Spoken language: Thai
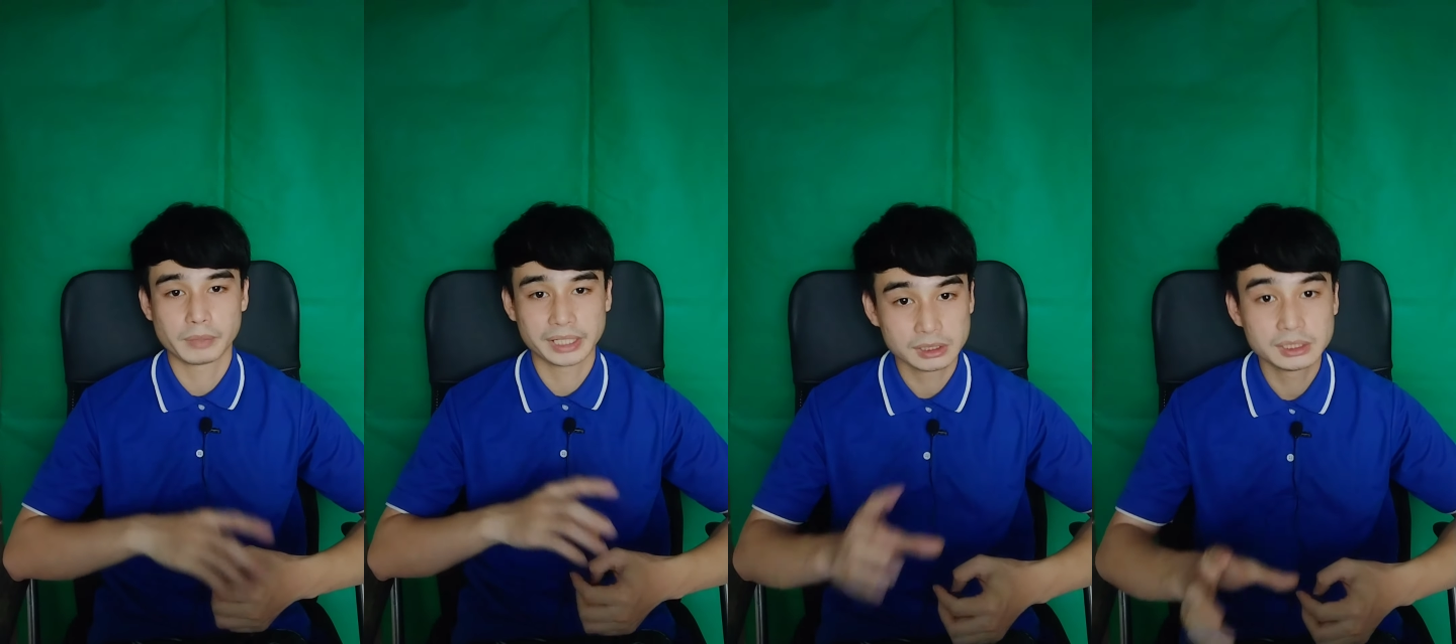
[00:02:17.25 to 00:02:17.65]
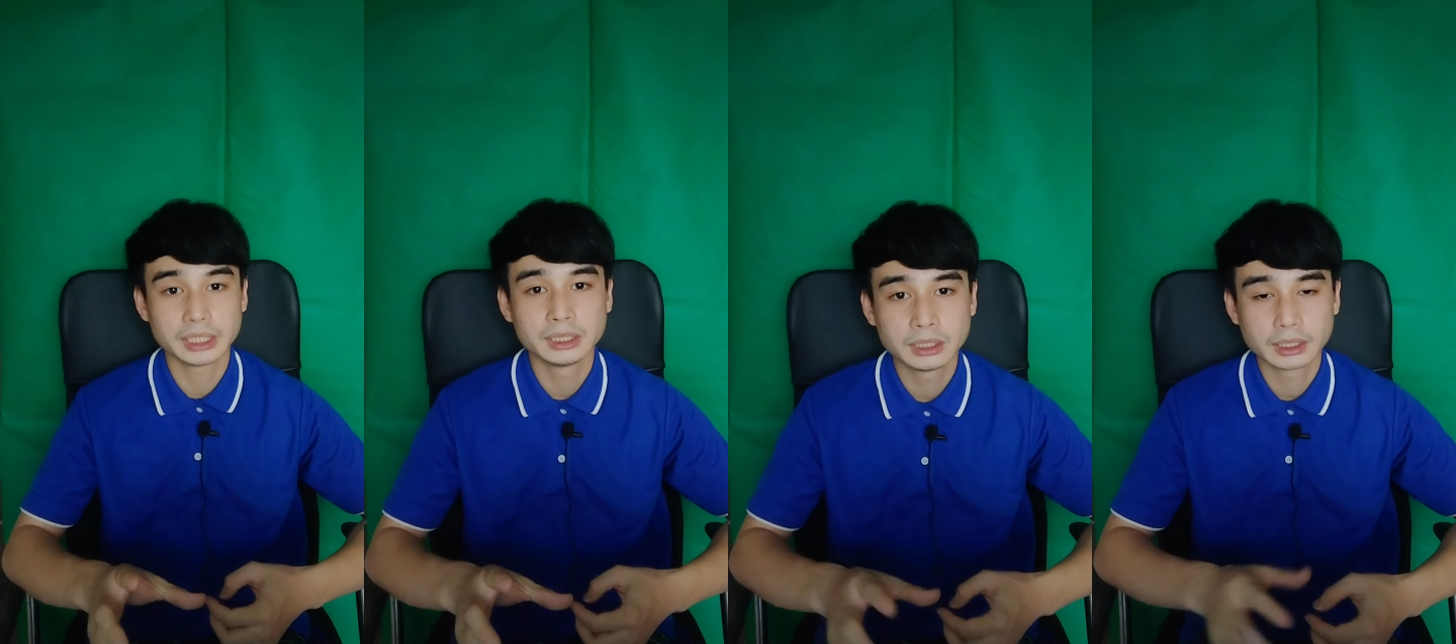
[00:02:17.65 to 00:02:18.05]
เรื่อ
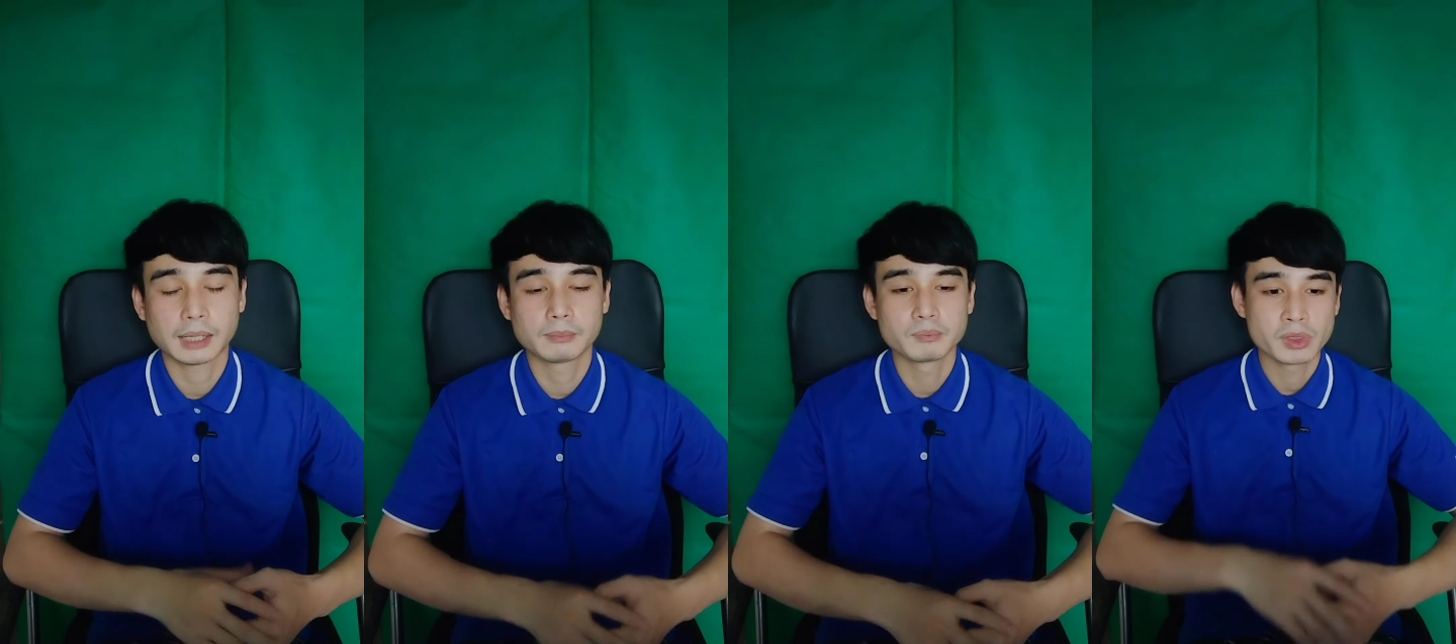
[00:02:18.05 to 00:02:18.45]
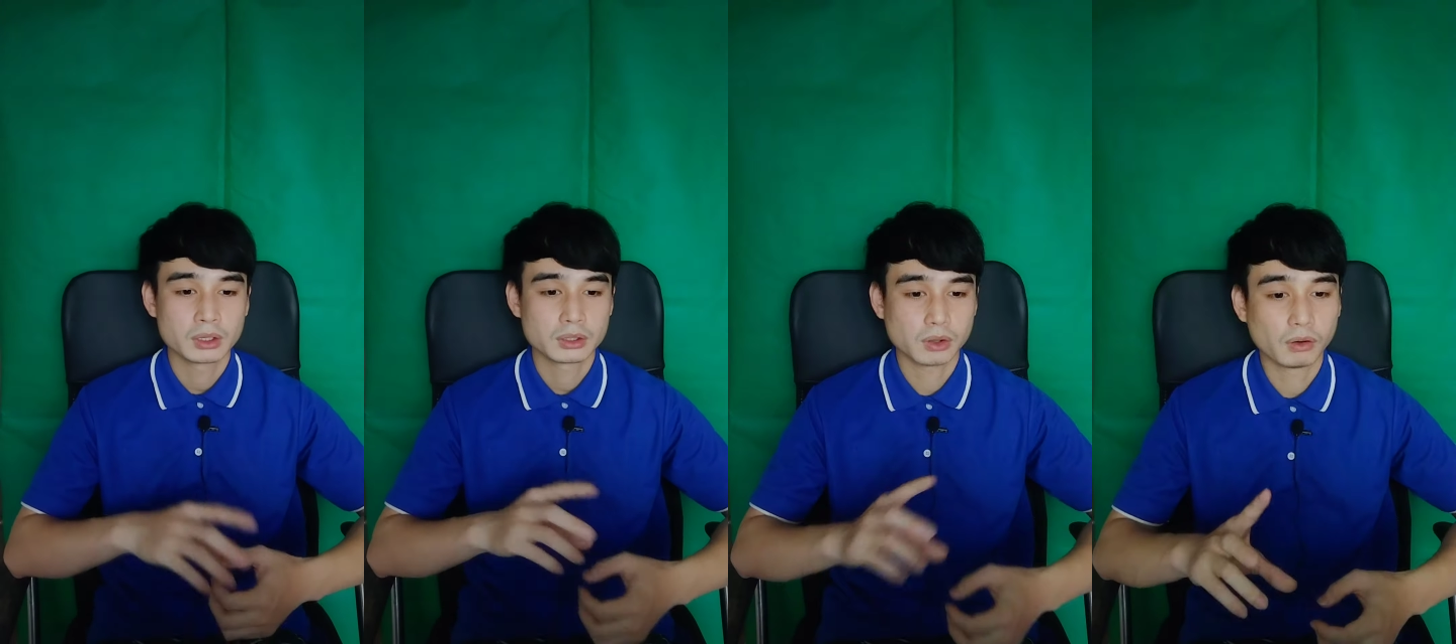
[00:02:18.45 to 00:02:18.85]
ยๆนะครับ
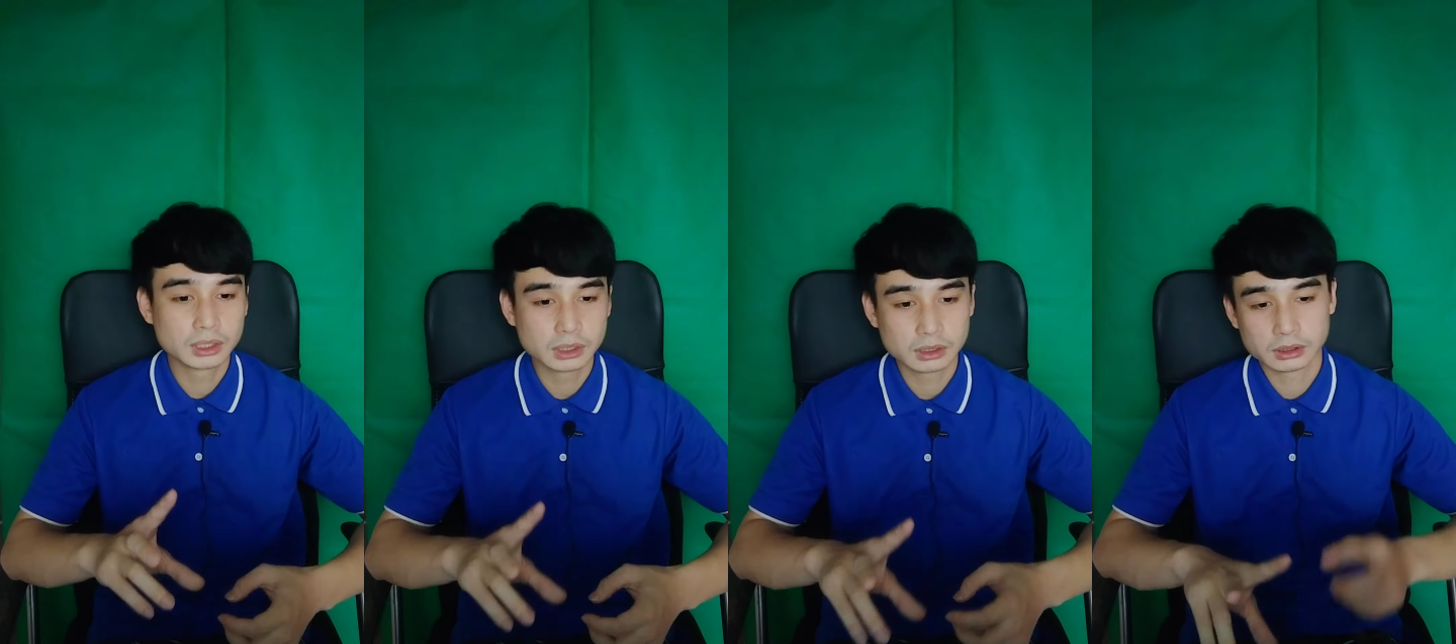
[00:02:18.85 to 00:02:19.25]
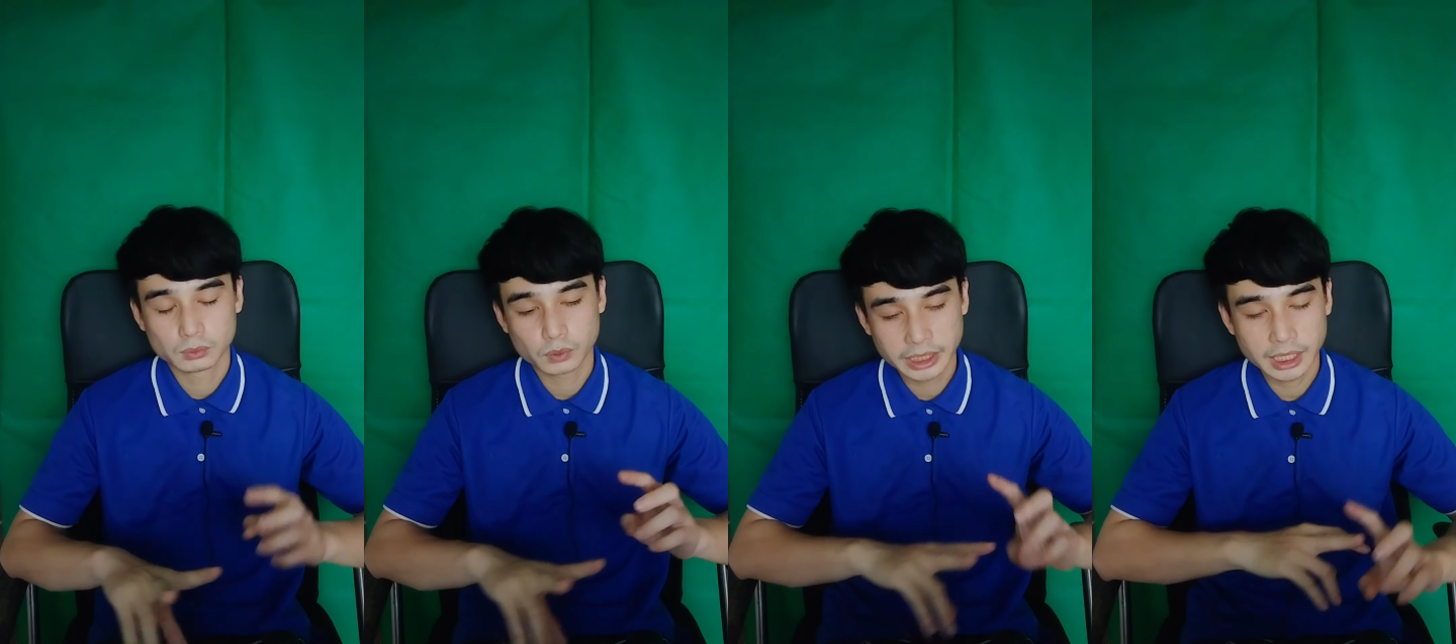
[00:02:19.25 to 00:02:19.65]
2คือวัน
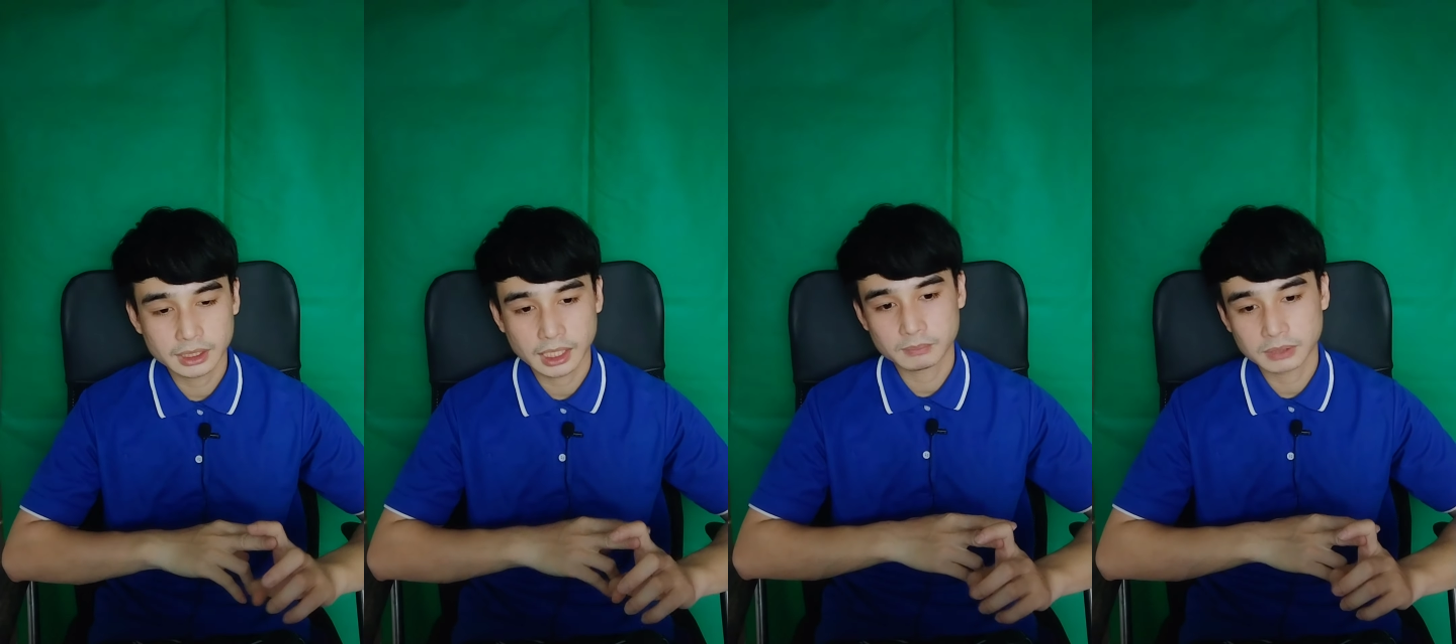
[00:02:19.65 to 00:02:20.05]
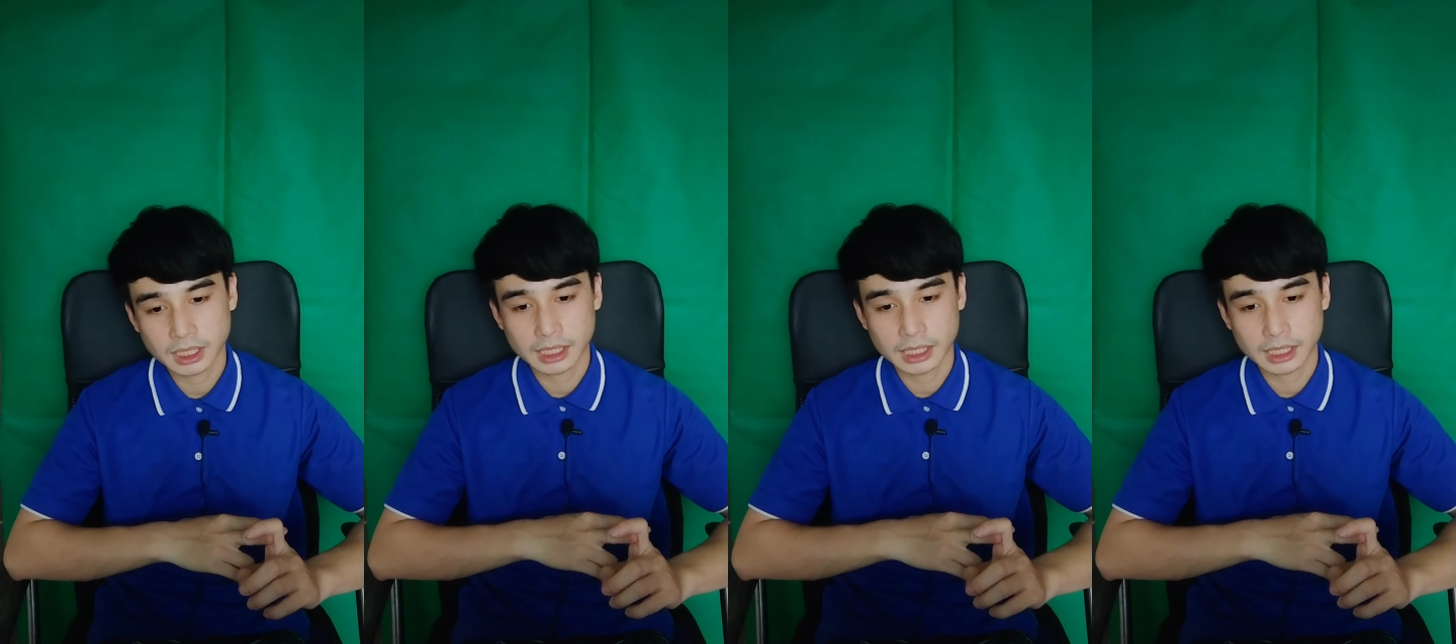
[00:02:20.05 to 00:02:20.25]
นี้นะครับการ